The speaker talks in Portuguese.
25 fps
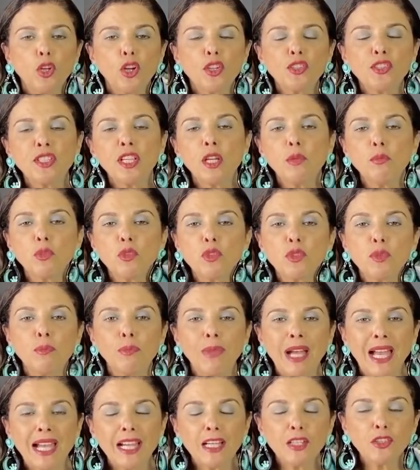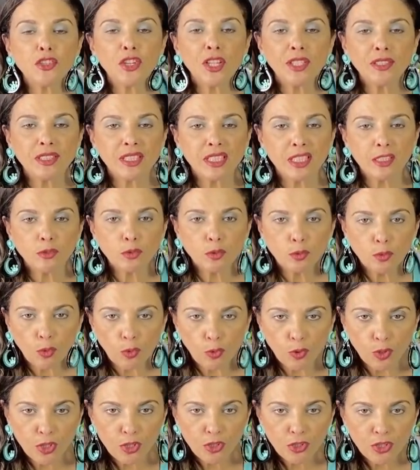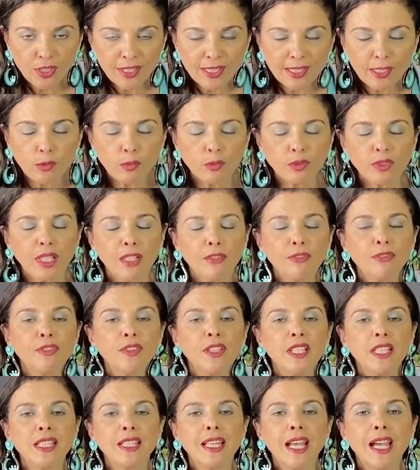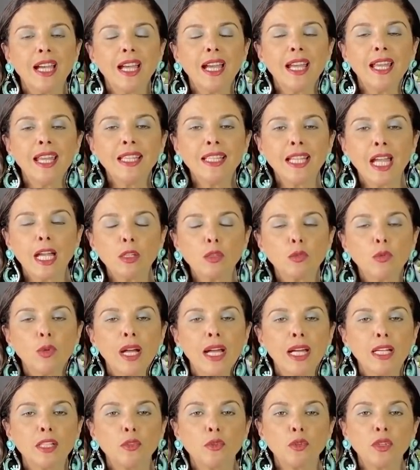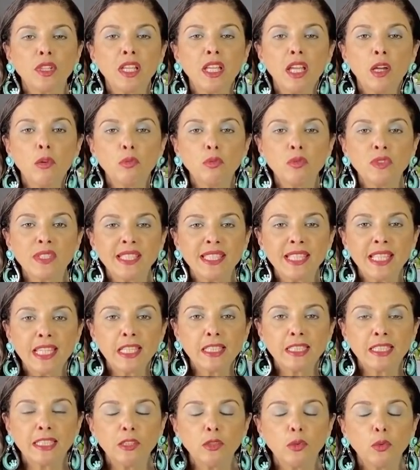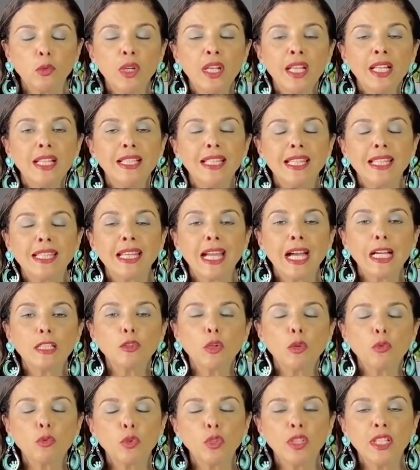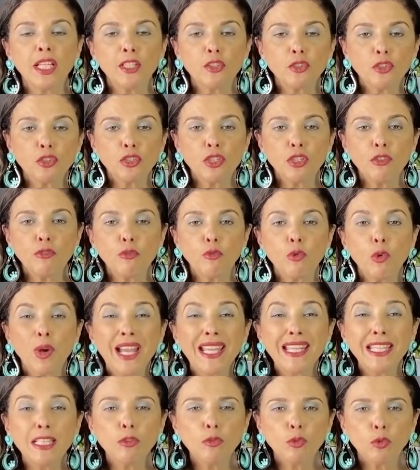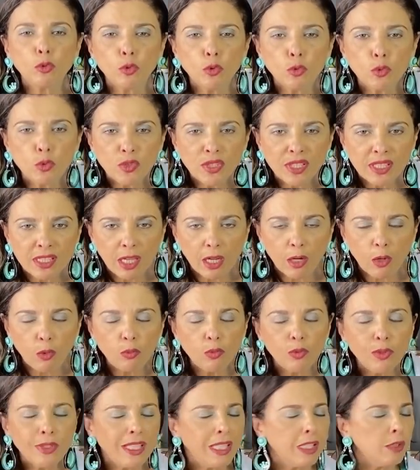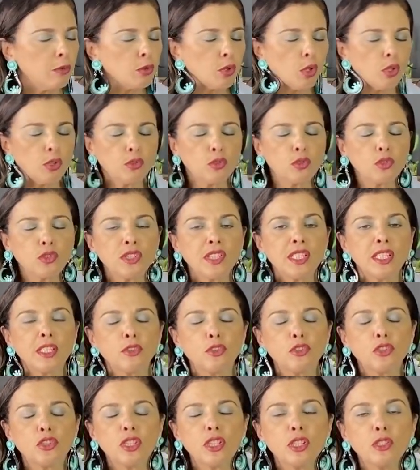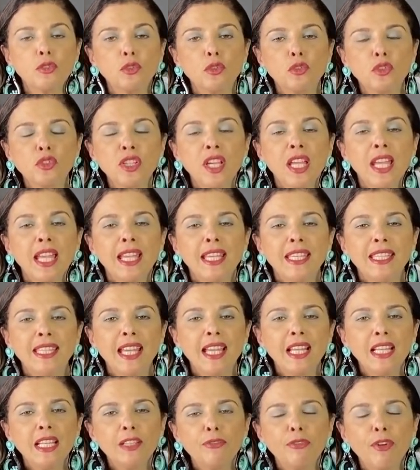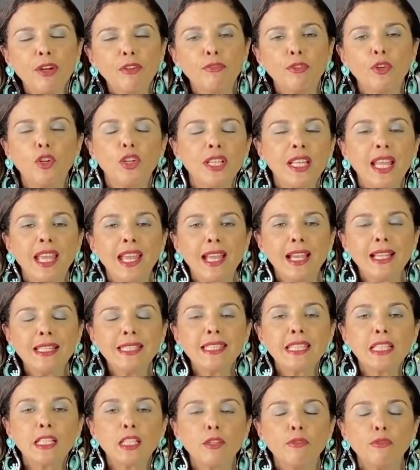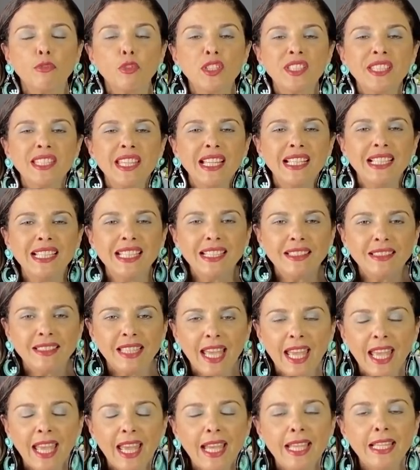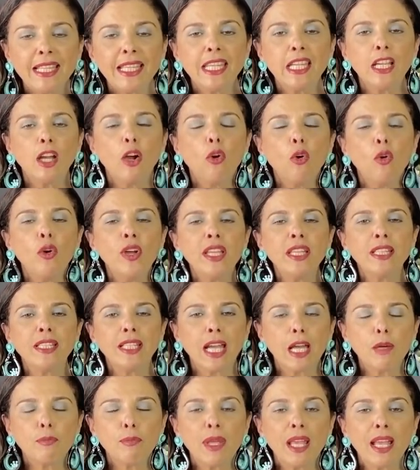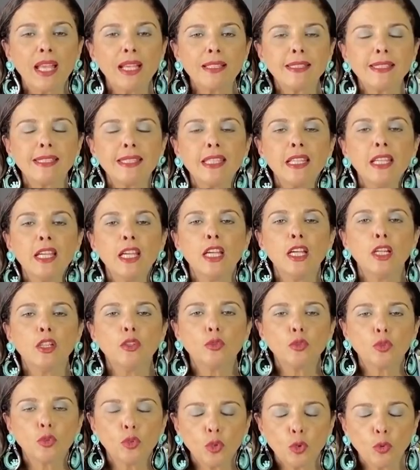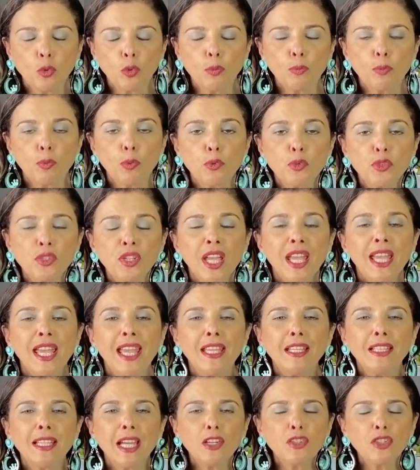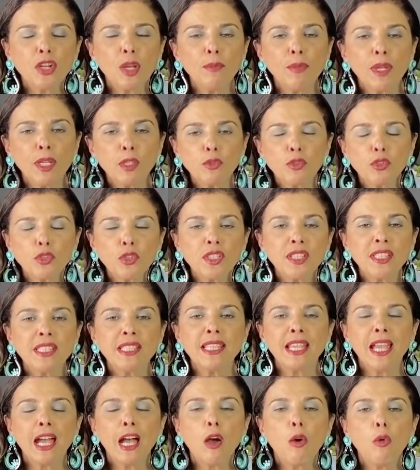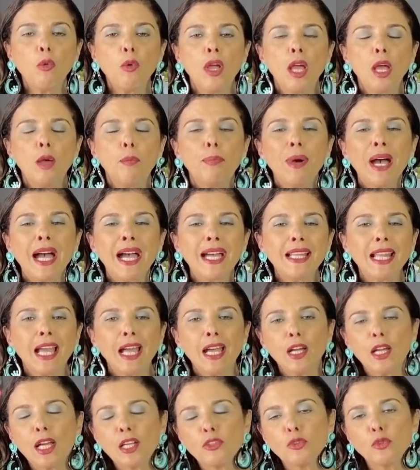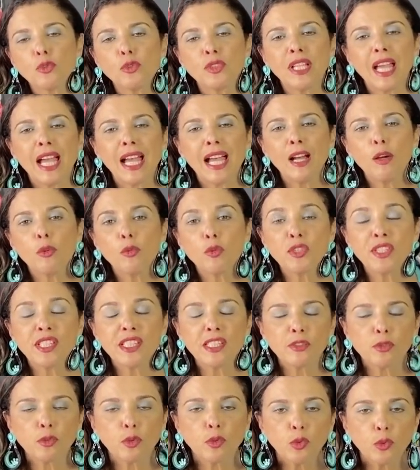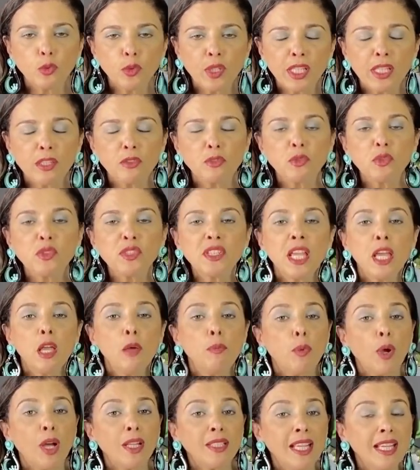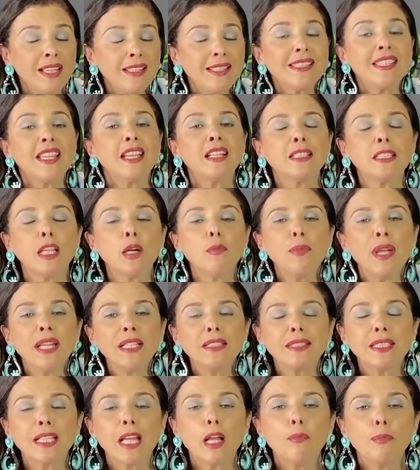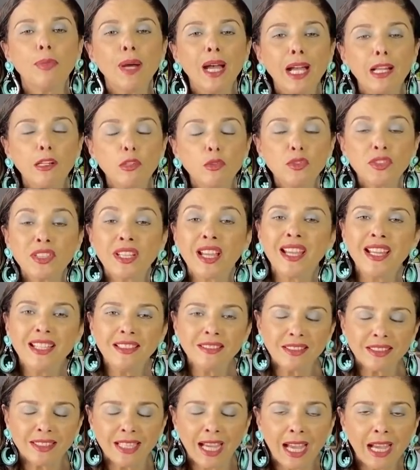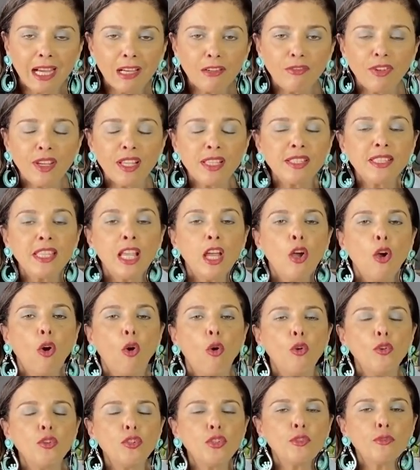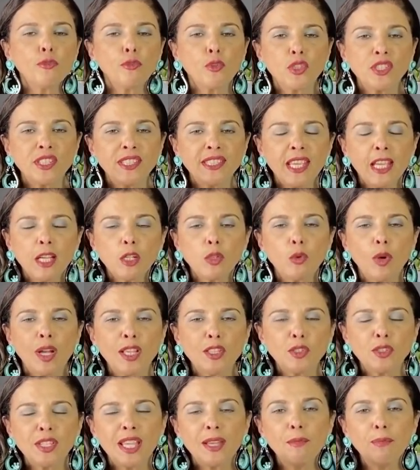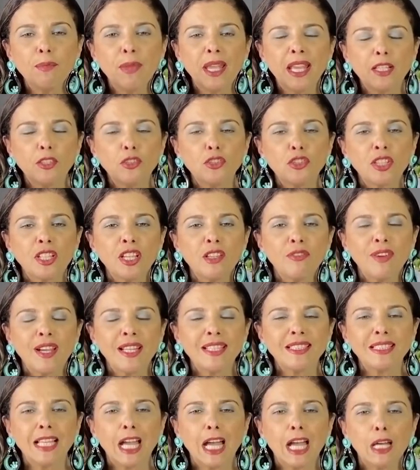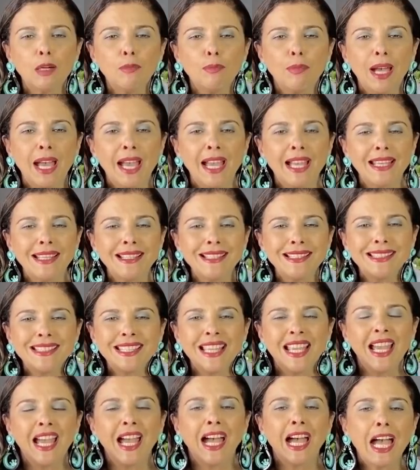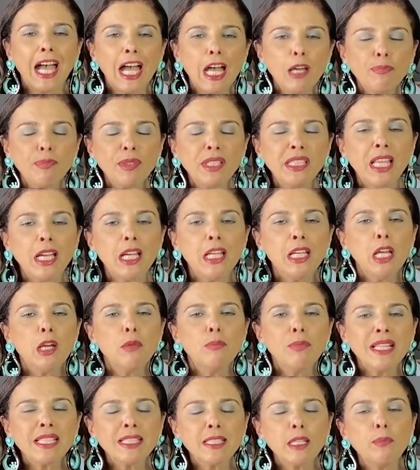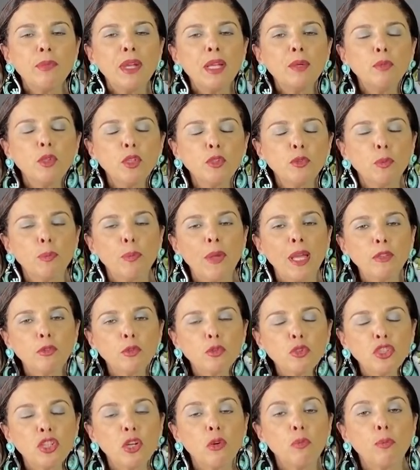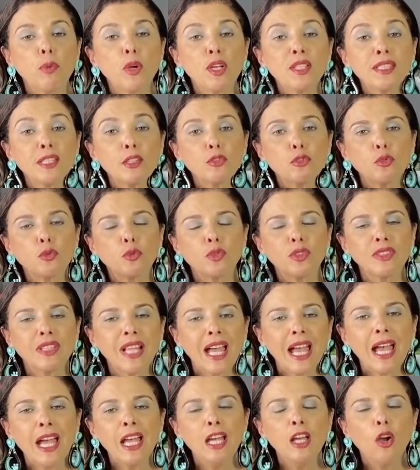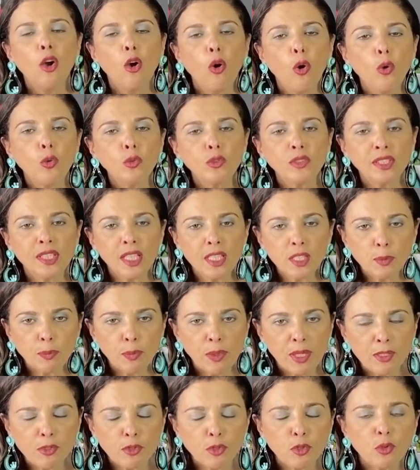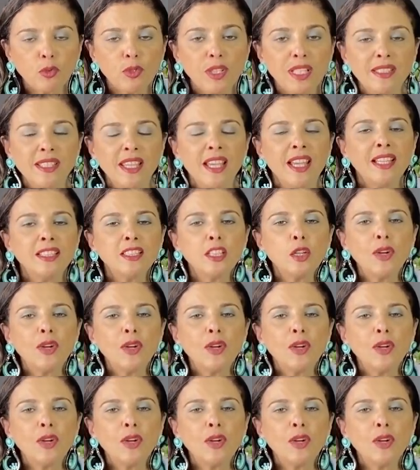Nós temos Marte entrando hoje, segunda-feira, em Aquário, que é um signo ligado ao coletivo, à inclusão em todos os sentidos, e ele favorece que você lidere ou encabece grupos. Engajamento social para ajudar os excluídos. Podem ser também trabalhos rentáveis, onde você, com essa mente que vai estar mais rápida, mas também muito pé no chão, possa ajudar outras pessoas.